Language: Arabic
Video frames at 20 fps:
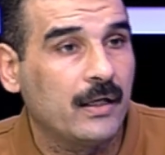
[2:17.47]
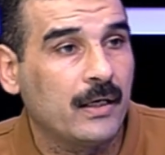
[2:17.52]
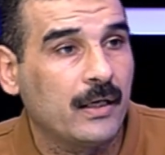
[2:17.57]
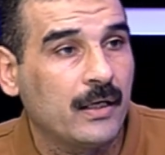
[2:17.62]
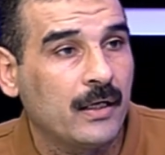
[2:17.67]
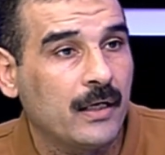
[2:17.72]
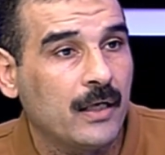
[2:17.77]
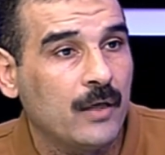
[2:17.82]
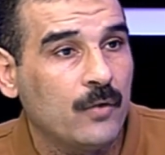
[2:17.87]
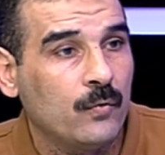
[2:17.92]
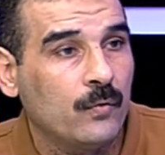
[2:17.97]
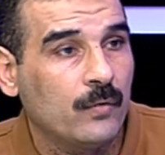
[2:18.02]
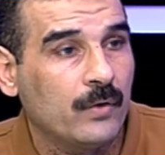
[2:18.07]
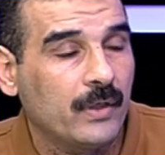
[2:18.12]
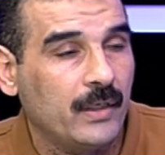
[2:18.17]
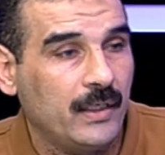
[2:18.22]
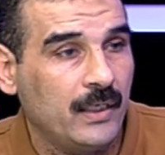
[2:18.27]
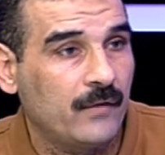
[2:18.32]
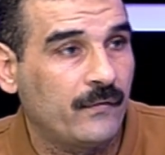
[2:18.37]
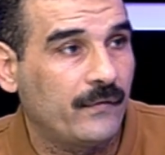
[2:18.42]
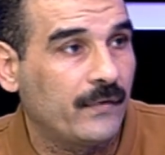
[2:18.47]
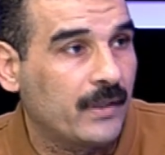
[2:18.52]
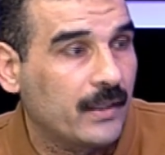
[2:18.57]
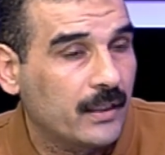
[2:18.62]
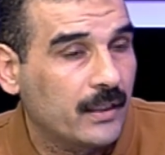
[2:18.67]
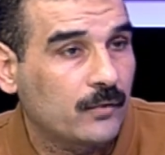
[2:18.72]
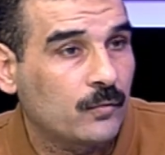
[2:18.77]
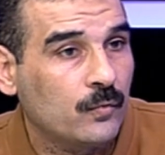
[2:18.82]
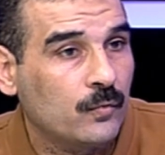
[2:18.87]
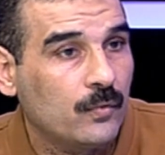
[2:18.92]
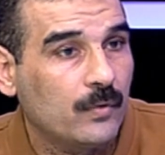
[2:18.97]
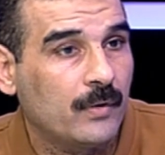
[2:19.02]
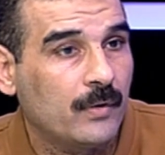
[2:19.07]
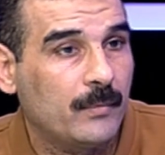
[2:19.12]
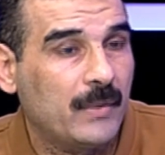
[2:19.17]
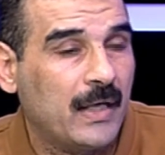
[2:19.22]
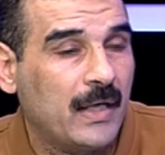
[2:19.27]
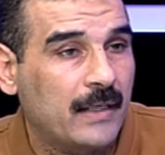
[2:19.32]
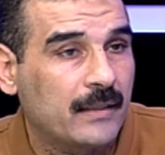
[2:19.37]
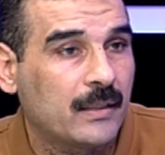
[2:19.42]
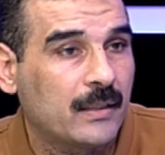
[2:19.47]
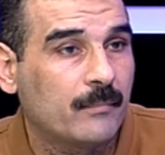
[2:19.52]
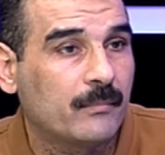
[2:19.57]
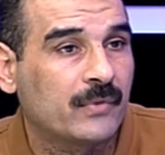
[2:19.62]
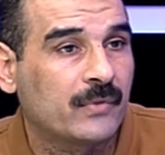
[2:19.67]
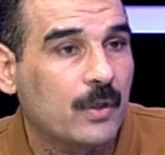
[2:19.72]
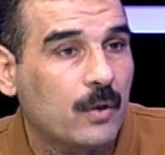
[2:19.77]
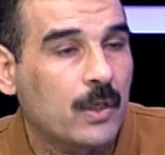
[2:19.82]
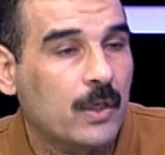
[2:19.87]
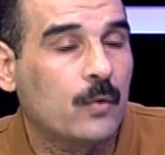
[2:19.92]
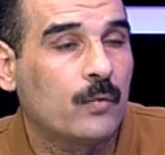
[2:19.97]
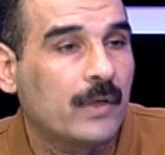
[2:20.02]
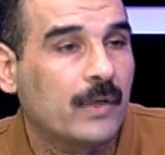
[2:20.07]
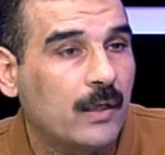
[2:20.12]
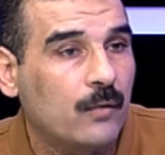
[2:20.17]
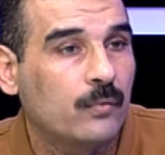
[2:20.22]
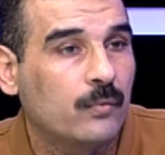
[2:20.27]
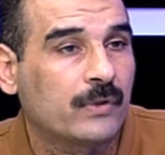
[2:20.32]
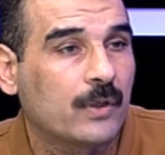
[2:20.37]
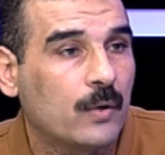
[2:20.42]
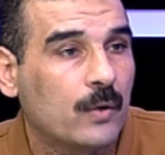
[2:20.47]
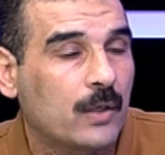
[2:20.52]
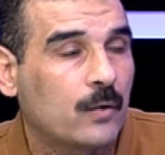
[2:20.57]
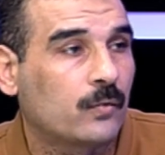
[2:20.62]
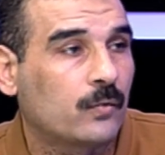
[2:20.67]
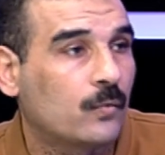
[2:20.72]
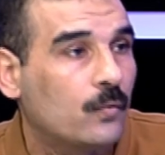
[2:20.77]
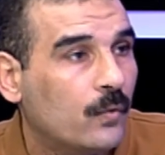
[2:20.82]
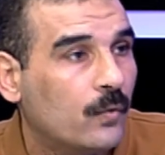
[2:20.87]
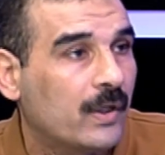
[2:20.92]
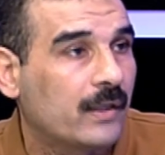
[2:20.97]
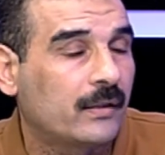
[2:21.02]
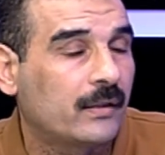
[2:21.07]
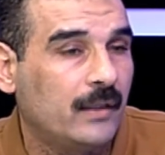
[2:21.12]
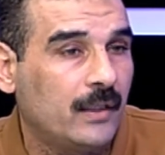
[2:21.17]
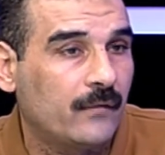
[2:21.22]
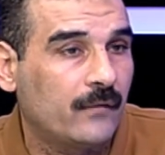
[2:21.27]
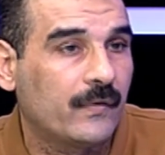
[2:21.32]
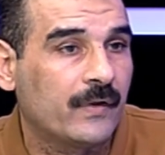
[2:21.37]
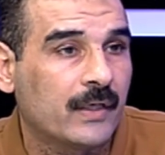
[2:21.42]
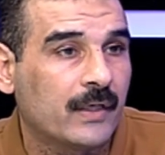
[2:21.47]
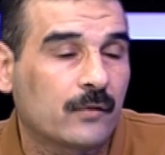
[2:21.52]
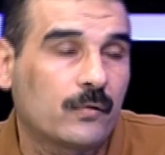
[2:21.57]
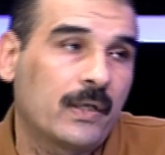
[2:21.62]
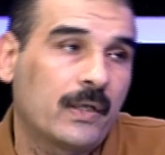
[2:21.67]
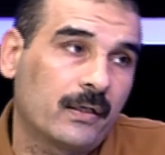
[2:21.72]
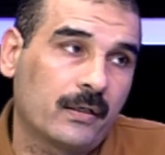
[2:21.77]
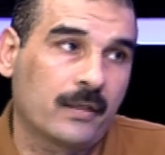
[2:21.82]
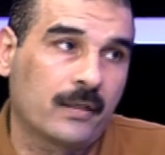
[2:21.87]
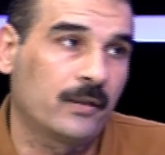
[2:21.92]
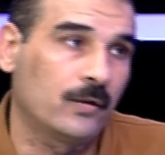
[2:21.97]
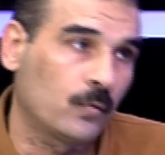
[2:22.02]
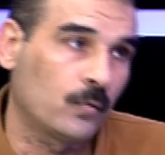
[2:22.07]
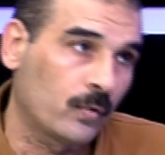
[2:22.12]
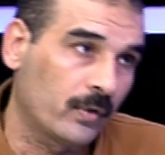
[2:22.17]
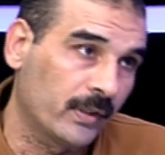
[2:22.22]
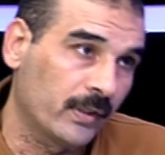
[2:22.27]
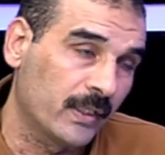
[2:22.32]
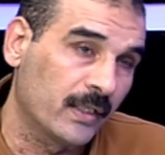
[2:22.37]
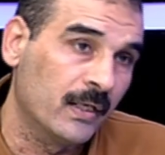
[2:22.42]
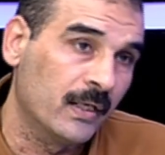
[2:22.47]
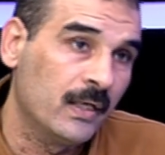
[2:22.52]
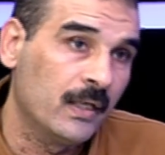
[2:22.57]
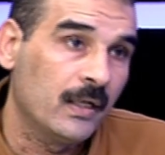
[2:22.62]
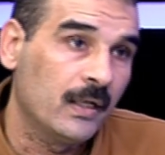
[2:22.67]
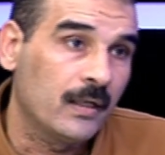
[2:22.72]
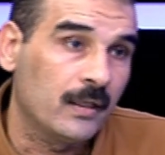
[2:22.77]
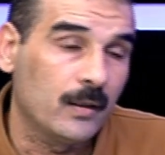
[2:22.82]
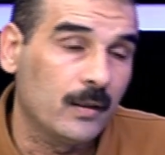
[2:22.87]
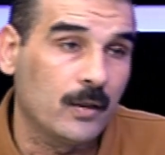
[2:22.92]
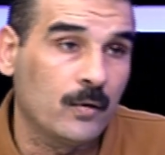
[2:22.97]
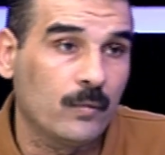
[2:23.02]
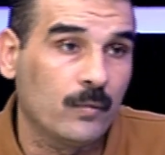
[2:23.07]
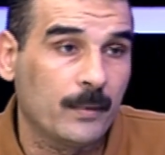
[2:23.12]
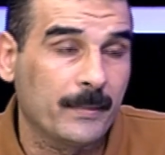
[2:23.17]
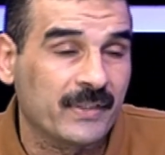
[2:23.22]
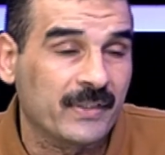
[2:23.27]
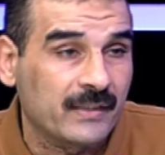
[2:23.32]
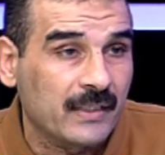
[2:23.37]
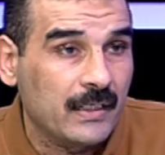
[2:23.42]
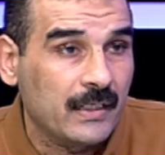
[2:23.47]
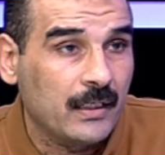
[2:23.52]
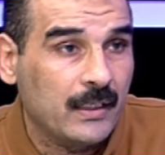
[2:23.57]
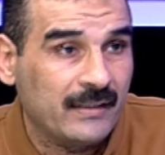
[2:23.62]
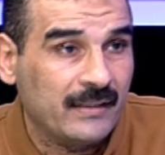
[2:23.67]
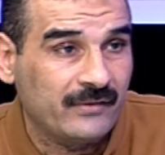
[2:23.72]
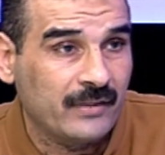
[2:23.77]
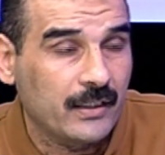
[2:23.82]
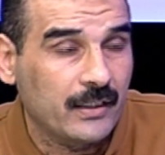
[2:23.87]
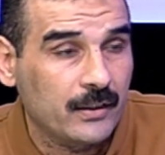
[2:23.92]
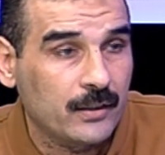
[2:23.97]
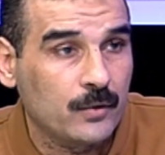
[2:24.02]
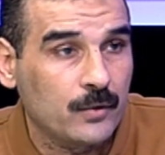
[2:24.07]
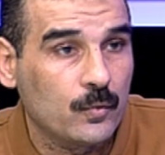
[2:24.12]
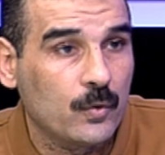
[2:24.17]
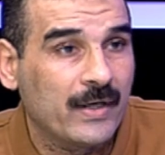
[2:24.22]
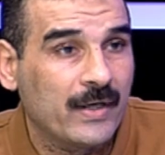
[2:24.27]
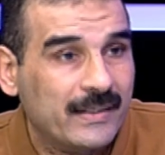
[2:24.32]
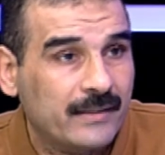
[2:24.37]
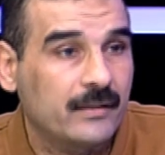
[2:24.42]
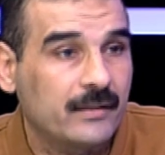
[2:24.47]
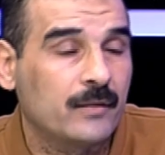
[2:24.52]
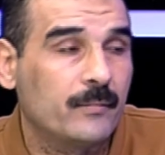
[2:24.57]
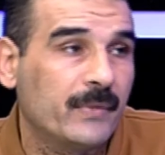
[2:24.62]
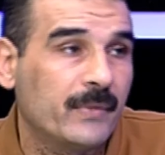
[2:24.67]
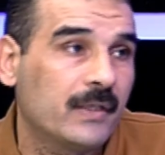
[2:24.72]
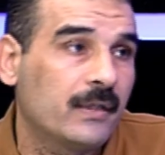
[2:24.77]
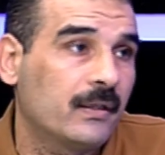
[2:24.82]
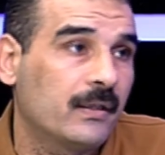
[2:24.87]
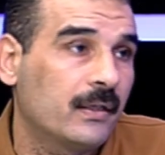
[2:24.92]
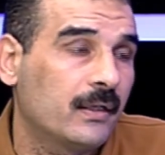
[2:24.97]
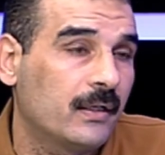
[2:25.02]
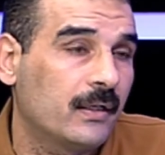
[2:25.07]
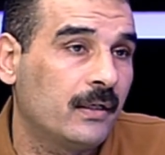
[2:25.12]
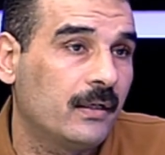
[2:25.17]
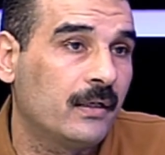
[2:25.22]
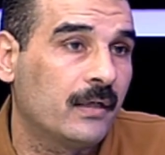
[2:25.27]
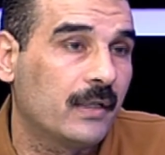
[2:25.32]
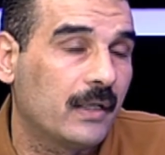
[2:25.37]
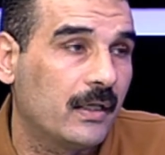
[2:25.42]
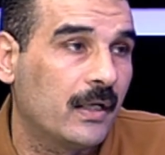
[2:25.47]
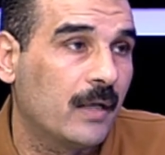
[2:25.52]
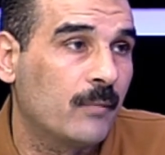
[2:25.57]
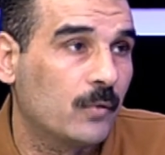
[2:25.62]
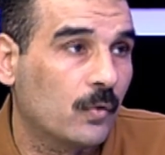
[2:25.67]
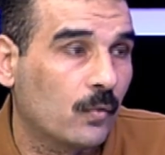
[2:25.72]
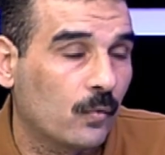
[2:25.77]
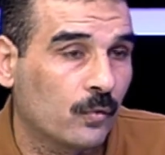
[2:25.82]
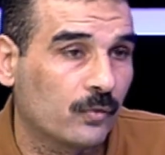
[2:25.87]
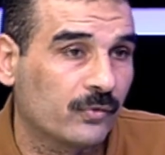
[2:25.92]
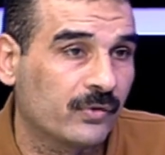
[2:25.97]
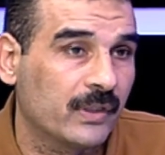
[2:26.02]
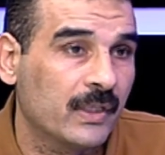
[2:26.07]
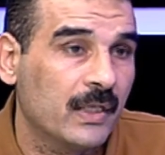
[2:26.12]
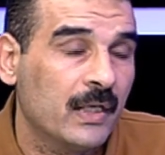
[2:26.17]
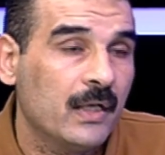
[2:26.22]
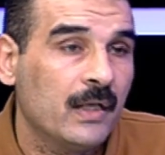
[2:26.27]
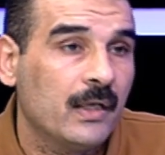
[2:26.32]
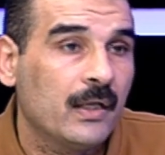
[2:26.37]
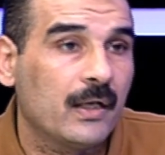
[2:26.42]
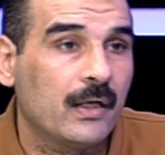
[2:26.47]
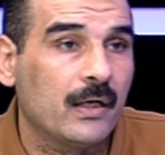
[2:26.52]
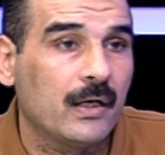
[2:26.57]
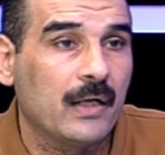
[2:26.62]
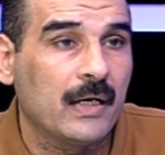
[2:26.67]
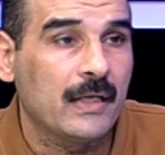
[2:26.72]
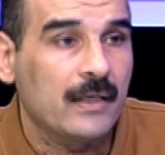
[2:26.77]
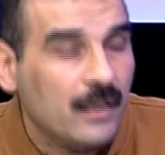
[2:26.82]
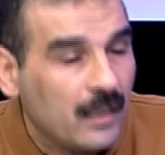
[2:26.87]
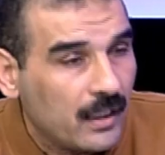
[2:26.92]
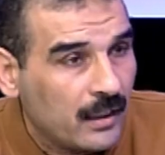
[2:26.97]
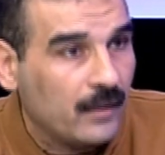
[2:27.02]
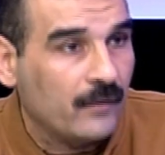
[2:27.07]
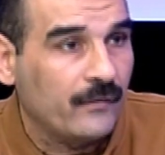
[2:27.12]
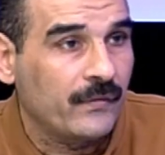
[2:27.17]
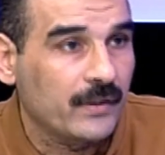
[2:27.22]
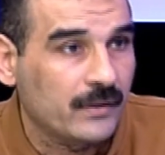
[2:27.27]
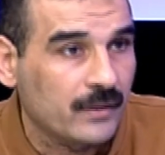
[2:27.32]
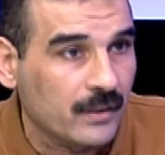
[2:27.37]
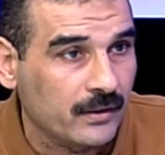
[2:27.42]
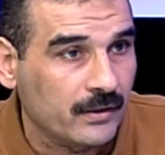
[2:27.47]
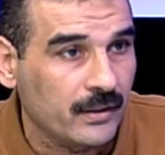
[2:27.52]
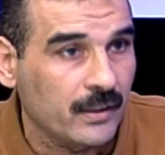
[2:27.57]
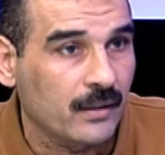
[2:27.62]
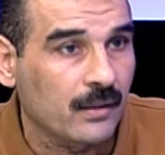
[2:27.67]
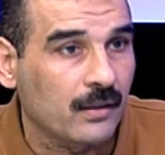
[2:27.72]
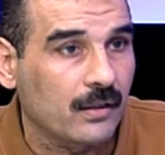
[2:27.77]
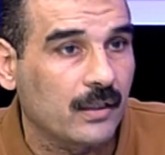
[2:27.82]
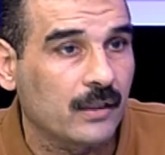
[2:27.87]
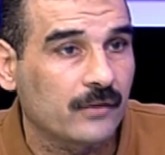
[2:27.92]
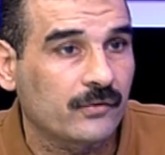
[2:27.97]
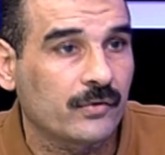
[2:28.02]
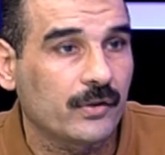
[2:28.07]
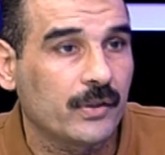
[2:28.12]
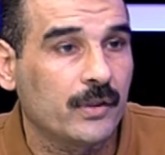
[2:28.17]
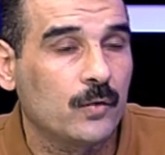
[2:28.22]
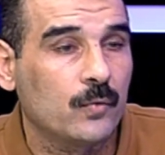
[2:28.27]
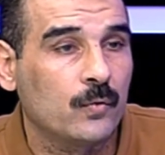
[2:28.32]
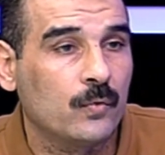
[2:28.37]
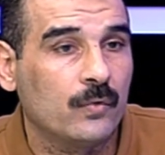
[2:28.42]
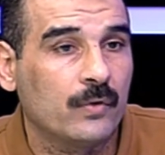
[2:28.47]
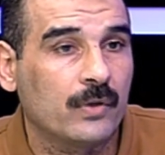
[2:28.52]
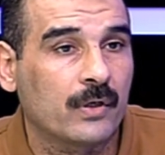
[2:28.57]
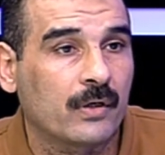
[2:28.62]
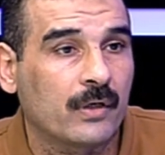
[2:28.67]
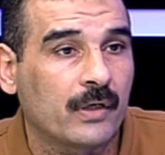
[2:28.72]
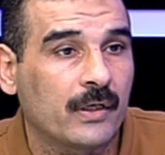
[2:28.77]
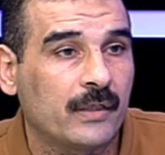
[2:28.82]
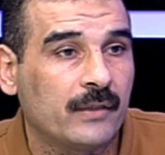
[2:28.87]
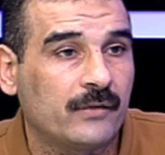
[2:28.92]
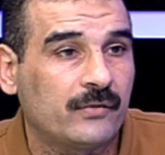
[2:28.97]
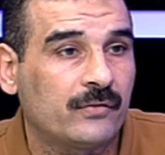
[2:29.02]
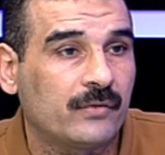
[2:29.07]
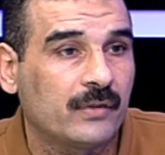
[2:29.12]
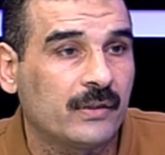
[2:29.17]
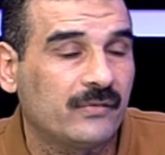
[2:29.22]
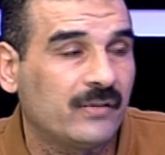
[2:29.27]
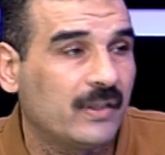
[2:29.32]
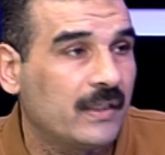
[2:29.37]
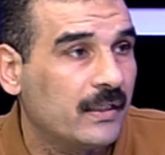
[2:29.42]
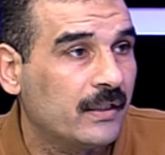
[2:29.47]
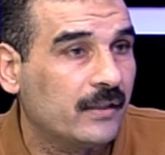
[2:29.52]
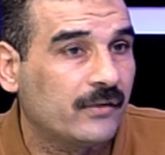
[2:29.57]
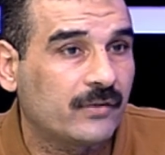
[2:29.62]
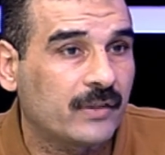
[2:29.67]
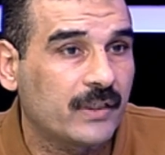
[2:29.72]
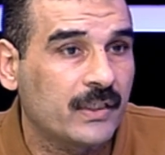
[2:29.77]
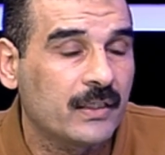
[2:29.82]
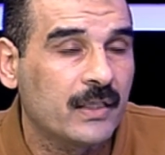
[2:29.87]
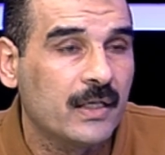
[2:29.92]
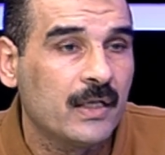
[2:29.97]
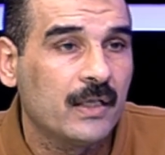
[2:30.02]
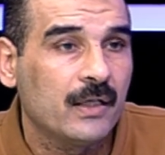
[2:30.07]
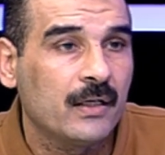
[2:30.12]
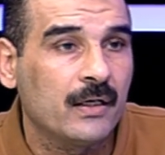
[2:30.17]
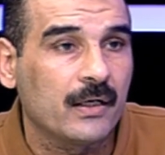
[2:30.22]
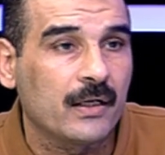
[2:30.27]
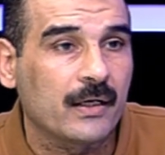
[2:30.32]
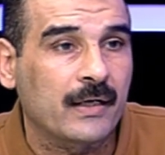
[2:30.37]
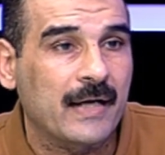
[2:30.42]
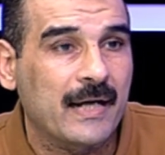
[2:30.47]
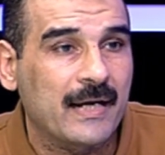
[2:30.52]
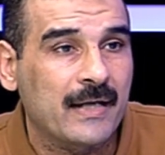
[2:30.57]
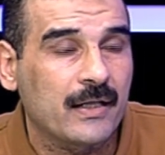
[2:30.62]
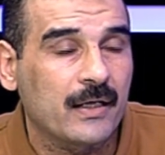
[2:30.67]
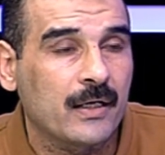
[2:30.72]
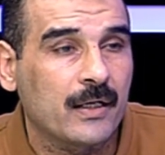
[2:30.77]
آه، او حلف الناتو لعدم توغل او تواجد قوات لحلف الناتو على الاراضي الاوكرانيه وبالتالي هذا يهدد من الامن الروسي آه، انا ارى في تقديري الخاص انه الرئيس زيلينسكي كان